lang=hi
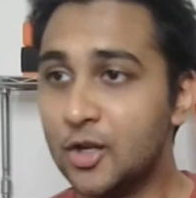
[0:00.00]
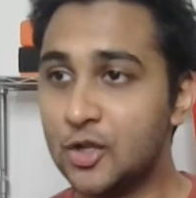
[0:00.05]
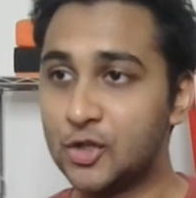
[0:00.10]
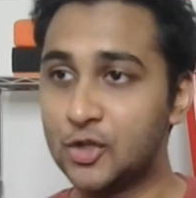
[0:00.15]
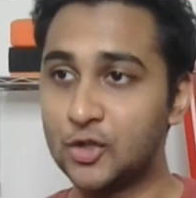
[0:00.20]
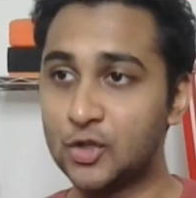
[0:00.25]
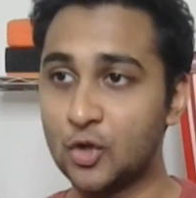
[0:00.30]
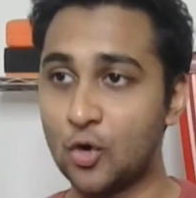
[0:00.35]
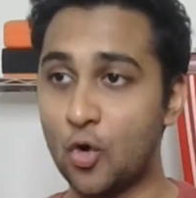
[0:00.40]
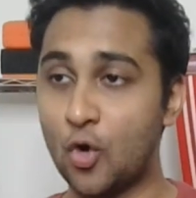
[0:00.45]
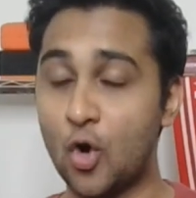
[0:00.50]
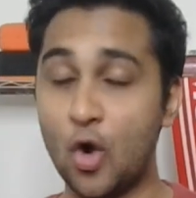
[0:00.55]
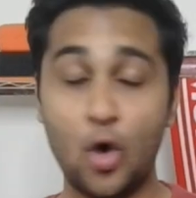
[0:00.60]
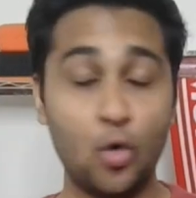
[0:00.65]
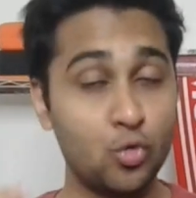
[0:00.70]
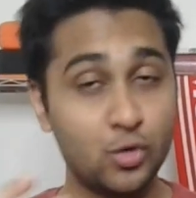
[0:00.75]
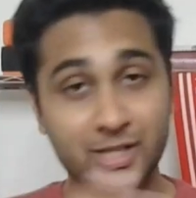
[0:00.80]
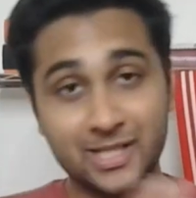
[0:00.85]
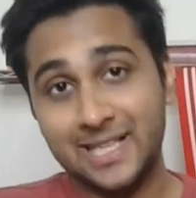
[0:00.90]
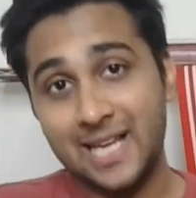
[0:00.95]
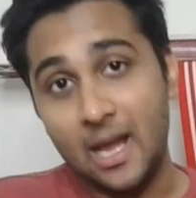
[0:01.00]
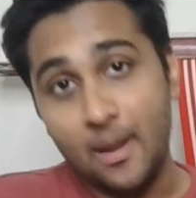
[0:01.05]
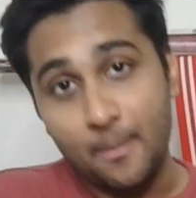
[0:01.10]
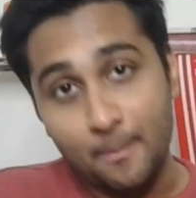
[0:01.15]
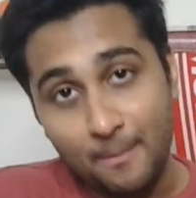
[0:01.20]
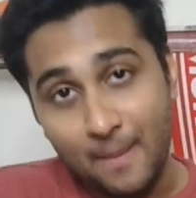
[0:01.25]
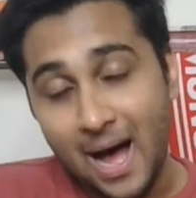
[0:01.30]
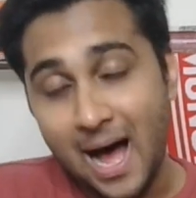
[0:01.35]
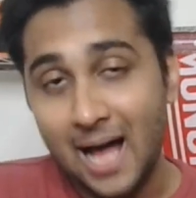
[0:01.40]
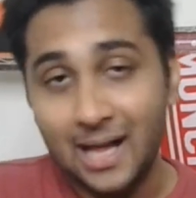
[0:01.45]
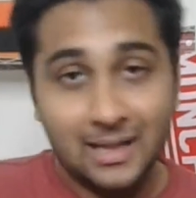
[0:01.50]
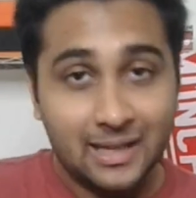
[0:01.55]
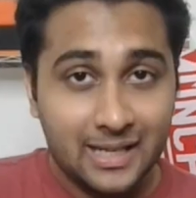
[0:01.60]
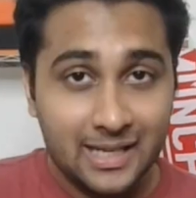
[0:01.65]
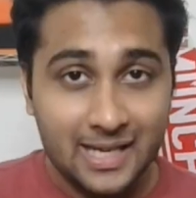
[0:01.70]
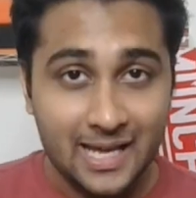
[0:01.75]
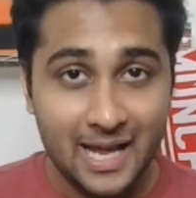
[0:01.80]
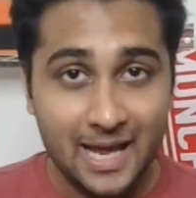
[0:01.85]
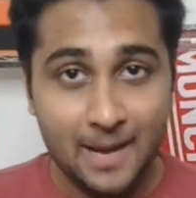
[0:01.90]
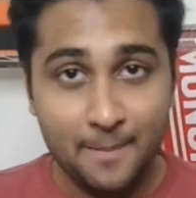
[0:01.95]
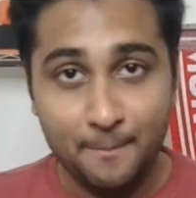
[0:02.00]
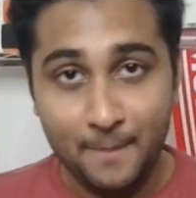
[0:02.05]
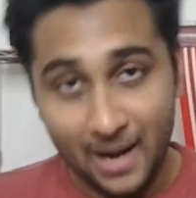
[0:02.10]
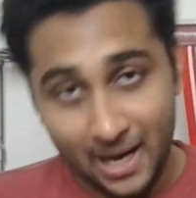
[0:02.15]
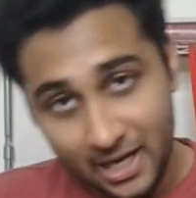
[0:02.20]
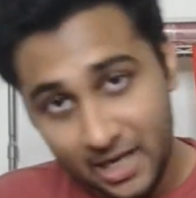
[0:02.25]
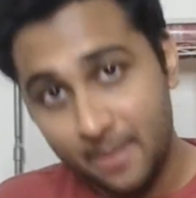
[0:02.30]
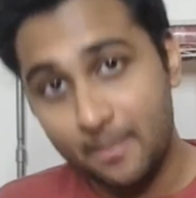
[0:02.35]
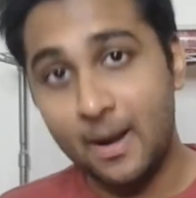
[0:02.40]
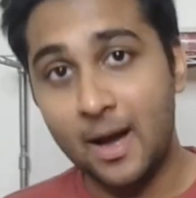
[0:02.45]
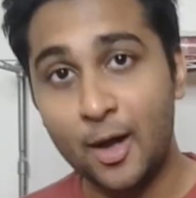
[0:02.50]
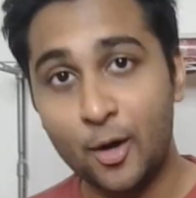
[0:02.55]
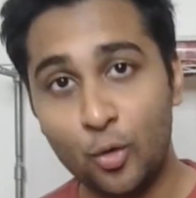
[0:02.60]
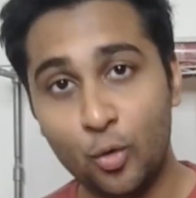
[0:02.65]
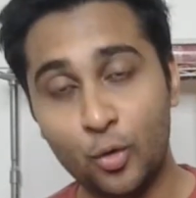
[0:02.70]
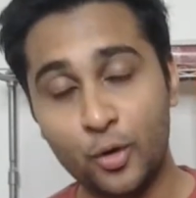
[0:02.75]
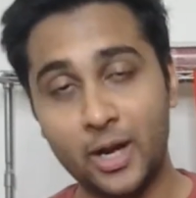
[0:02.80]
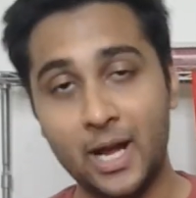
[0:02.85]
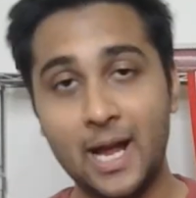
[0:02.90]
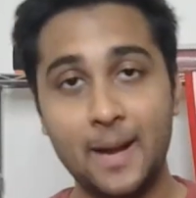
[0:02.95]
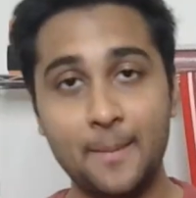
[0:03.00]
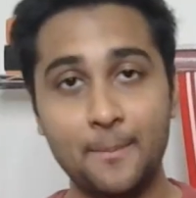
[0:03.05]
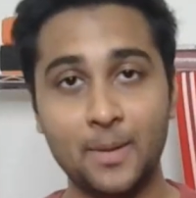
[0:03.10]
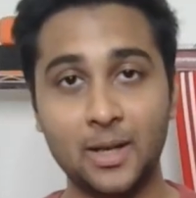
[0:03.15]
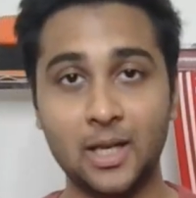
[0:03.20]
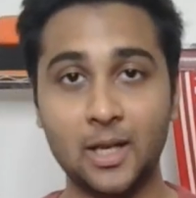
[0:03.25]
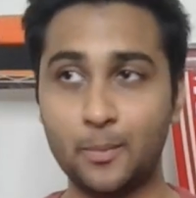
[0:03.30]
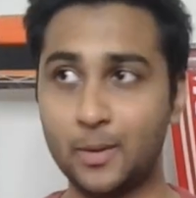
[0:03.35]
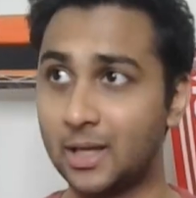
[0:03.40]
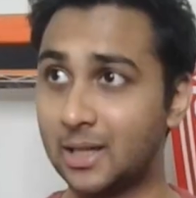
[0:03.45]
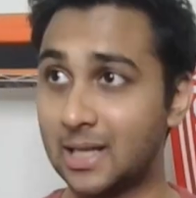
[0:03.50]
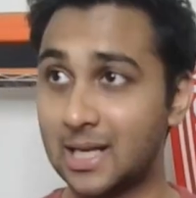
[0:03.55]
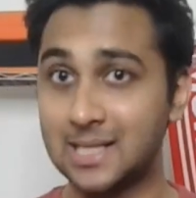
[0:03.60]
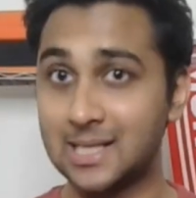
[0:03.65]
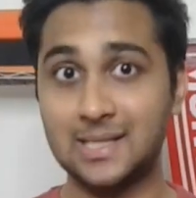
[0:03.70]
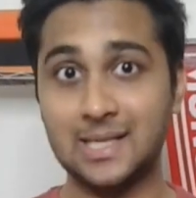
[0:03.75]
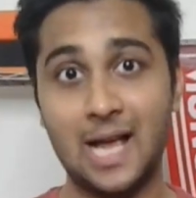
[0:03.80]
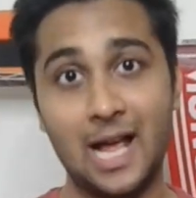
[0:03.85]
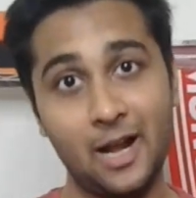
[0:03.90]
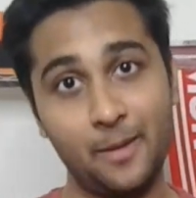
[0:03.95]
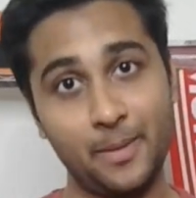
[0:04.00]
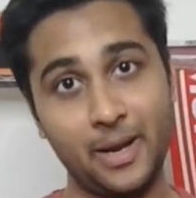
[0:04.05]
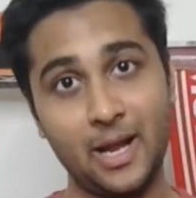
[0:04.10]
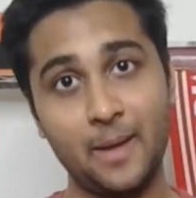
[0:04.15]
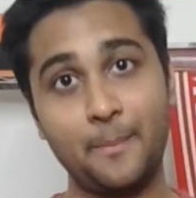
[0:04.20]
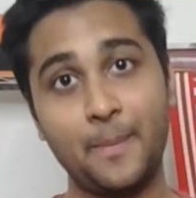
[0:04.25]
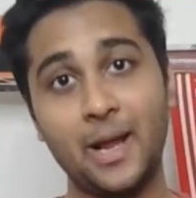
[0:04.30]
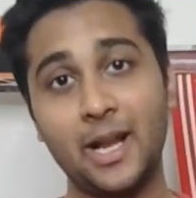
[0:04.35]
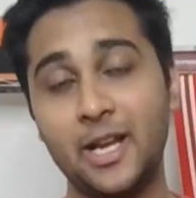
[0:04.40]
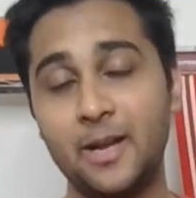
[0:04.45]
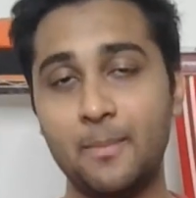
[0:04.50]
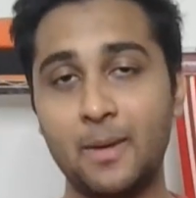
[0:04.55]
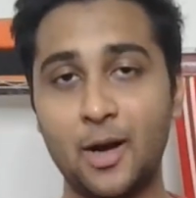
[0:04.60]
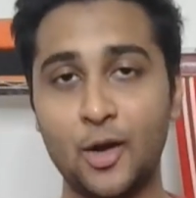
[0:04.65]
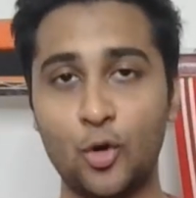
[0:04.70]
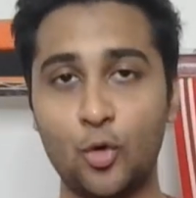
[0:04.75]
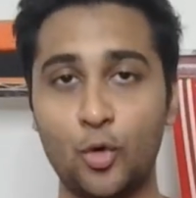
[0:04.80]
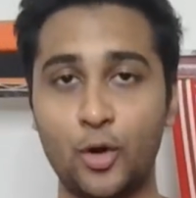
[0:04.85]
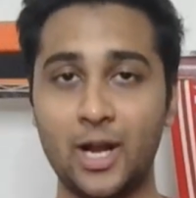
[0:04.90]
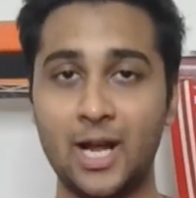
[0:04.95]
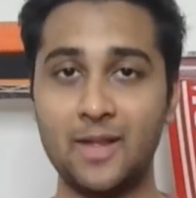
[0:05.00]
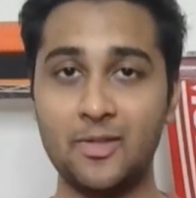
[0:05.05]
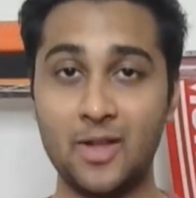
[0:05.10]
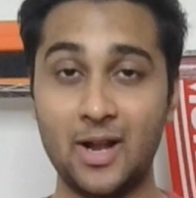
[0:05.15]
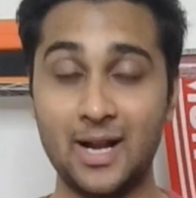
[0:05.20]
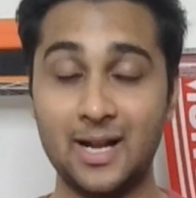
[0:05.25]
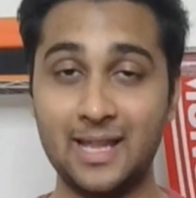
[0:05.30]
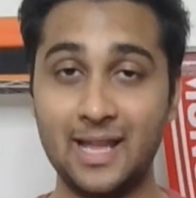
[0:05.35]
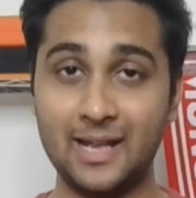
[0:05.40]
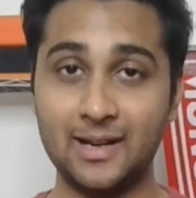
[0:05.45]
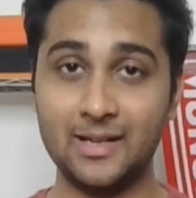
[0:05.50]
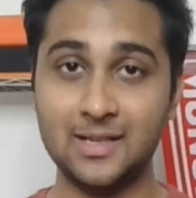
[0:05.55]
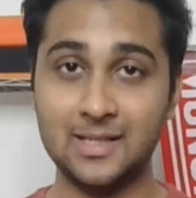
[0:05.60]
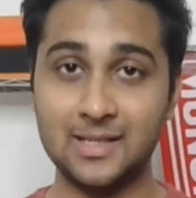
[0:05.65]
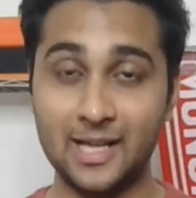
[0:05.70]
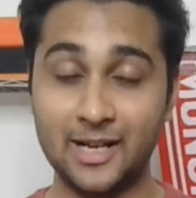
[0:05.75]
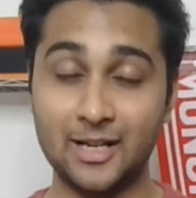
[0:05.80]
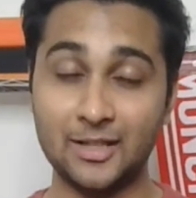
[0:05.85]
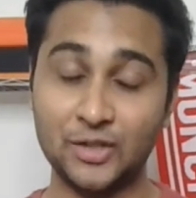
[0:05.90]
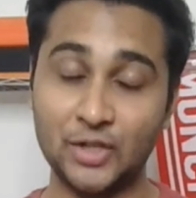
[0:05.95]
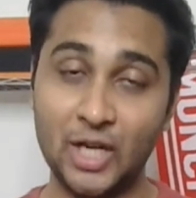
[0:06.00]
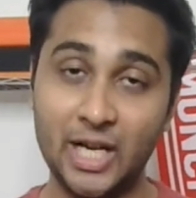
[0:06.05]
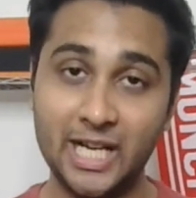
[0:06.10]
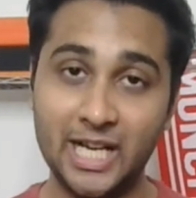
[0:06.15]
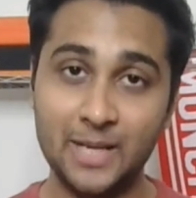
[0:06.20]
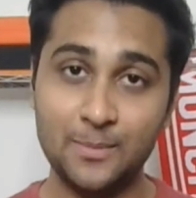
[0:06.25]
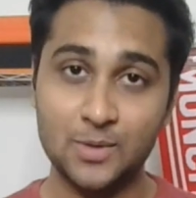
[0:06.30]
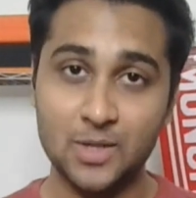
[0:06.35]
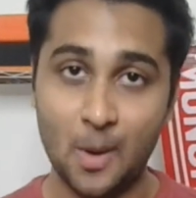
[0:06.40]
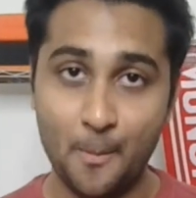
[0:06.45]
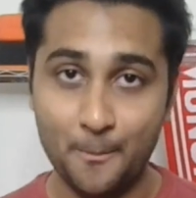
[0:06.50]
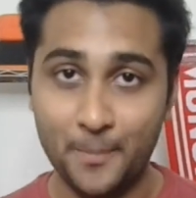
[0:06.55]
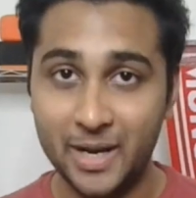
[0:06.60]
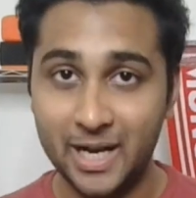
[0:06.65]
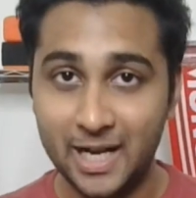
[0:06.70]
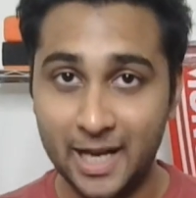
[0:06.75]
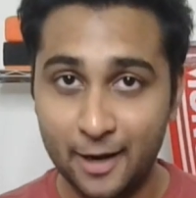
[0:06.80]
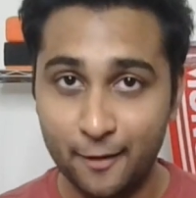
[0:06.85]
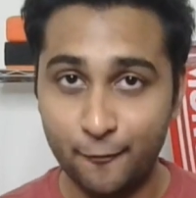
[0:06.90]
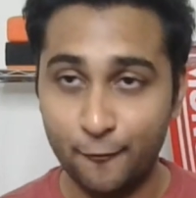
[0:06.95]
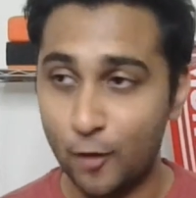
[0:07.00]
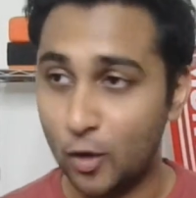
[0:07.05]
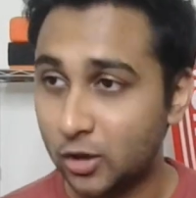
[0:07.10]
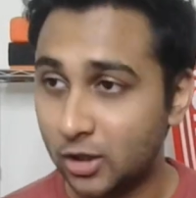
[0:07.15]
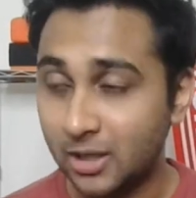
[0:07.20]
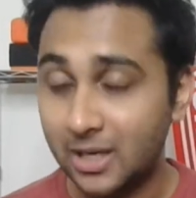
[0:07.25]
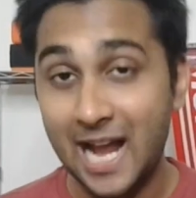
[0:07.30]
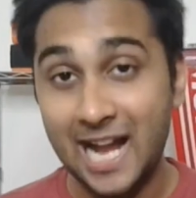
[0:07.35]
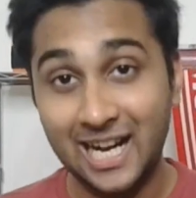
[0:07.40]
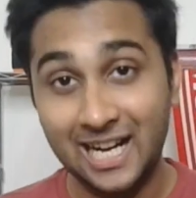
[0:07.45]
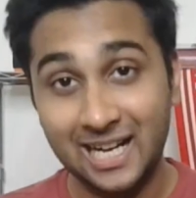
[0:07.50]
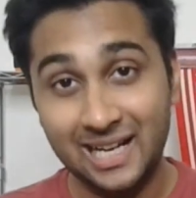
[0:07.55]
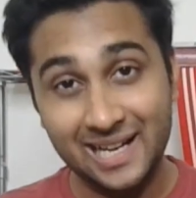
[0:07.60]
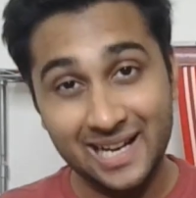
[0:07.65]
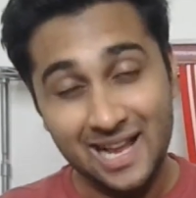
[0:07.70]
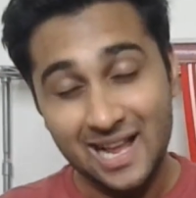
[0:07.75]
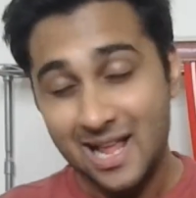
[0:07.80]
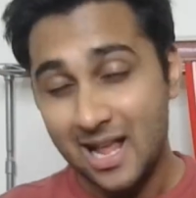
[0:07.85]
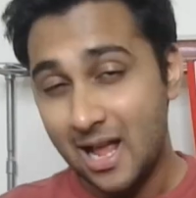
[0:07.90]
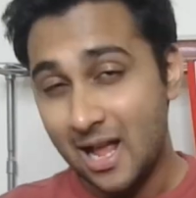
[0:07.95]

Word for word: सो so, उसके बाद ये पहली बार हो रहा है मतलब कि दस साल में ये पहली बार हो रहा है दैट देर इज देर आर थ्री टीम्स कम्पीटिंग फॉर द टाइटल